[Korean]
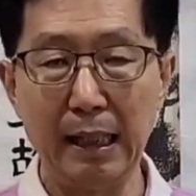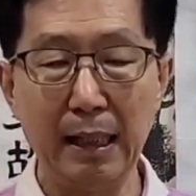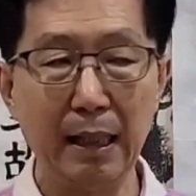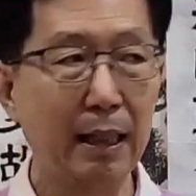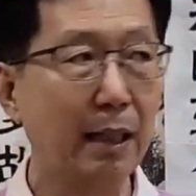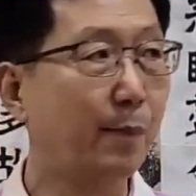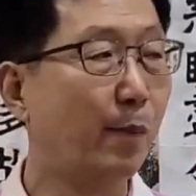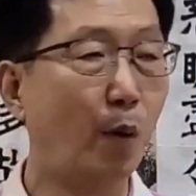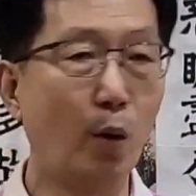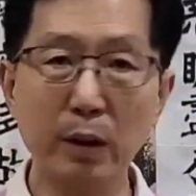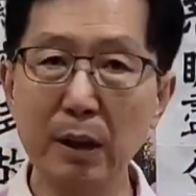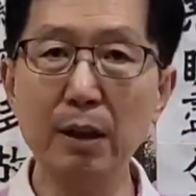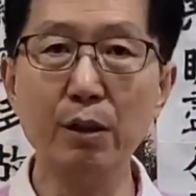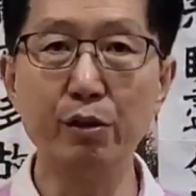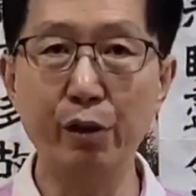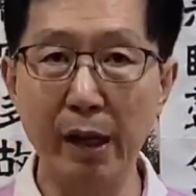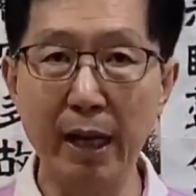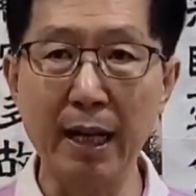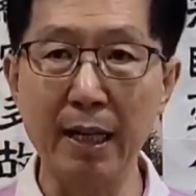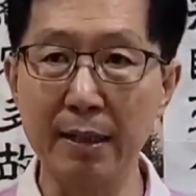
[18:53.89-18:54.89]
그러니까 모든
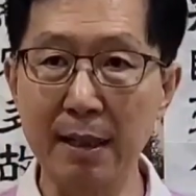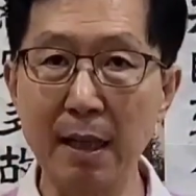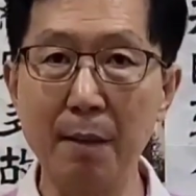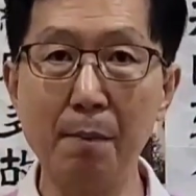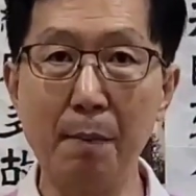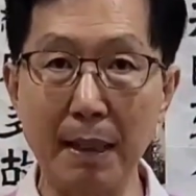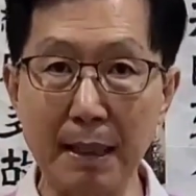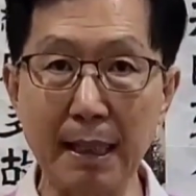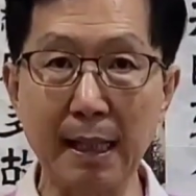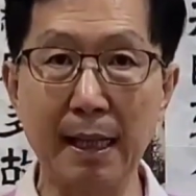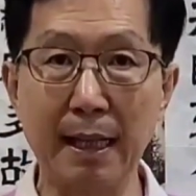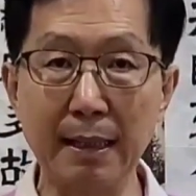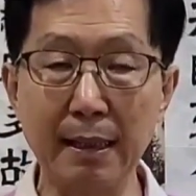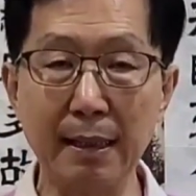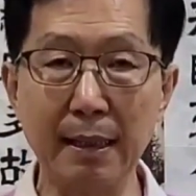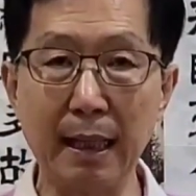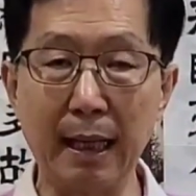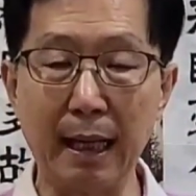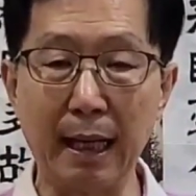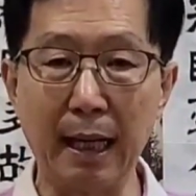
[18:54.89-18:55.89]
수행하는 사람
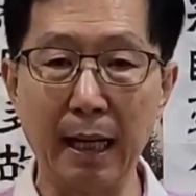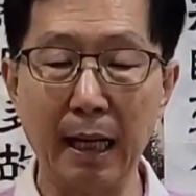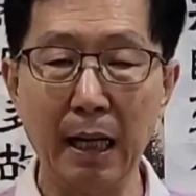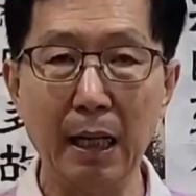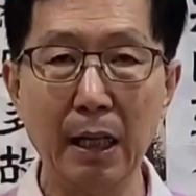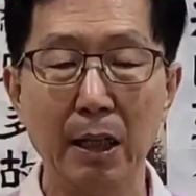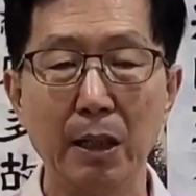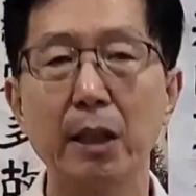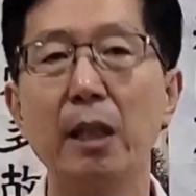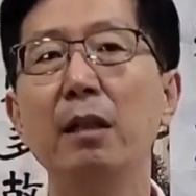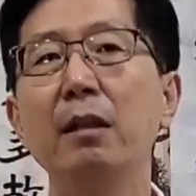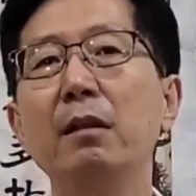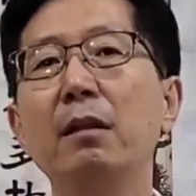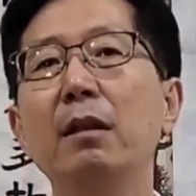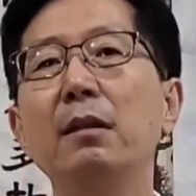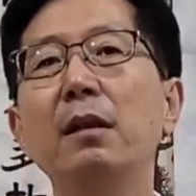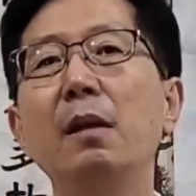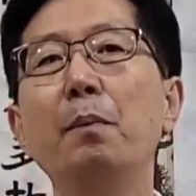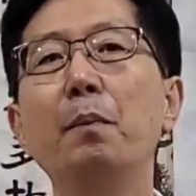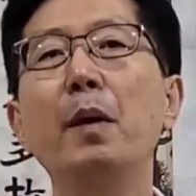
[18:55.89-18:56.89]
마찬가지인데 저는
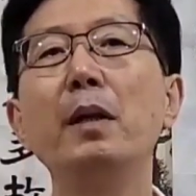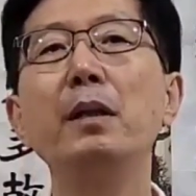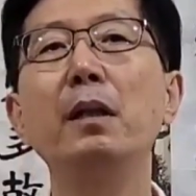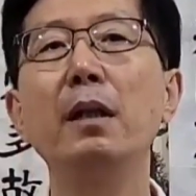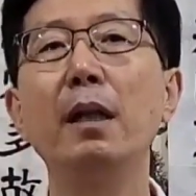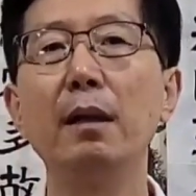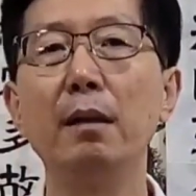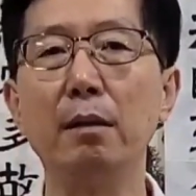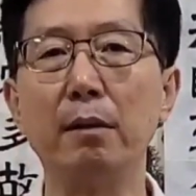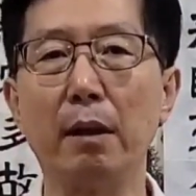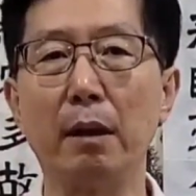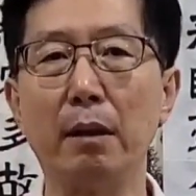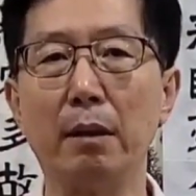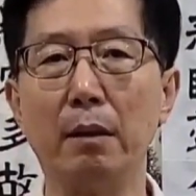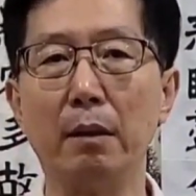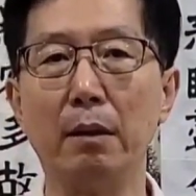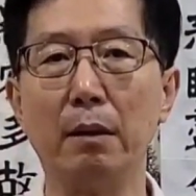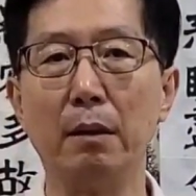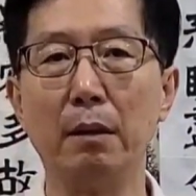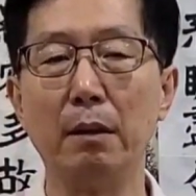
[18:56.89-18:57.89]
그것을 뼈저리게
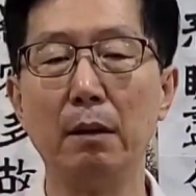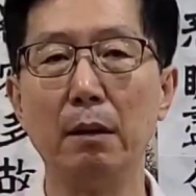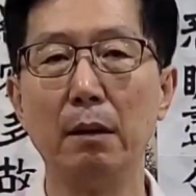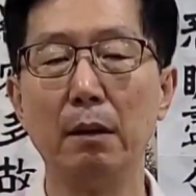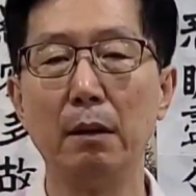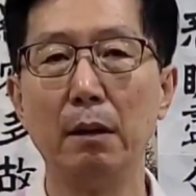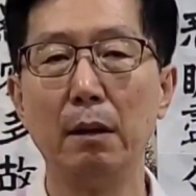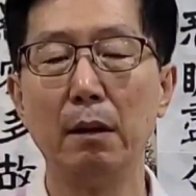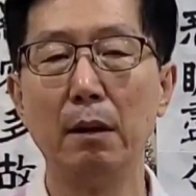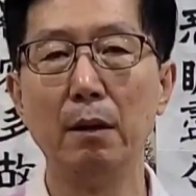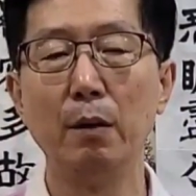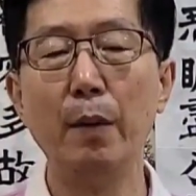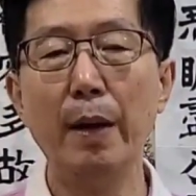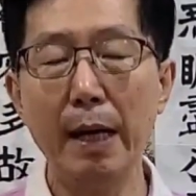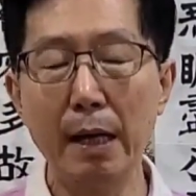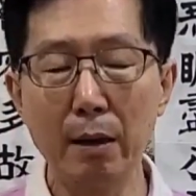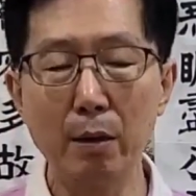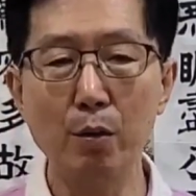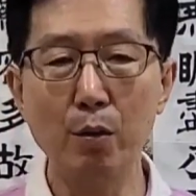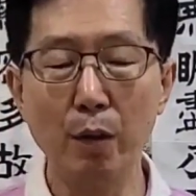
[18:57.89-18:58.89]
느껴요.
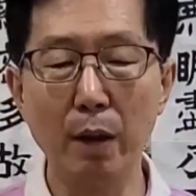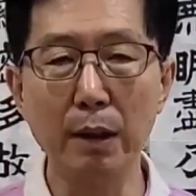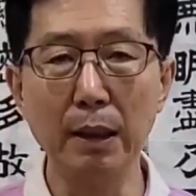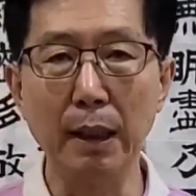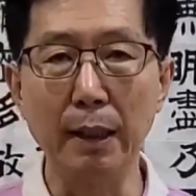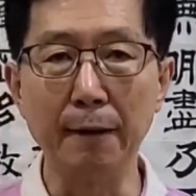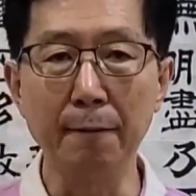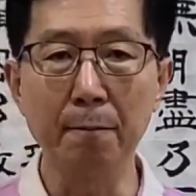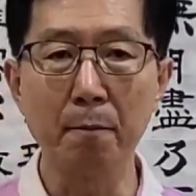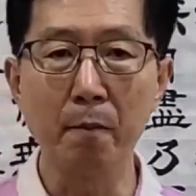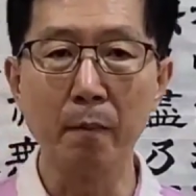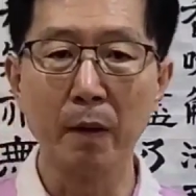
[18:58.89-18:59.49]
왜 그런 거니?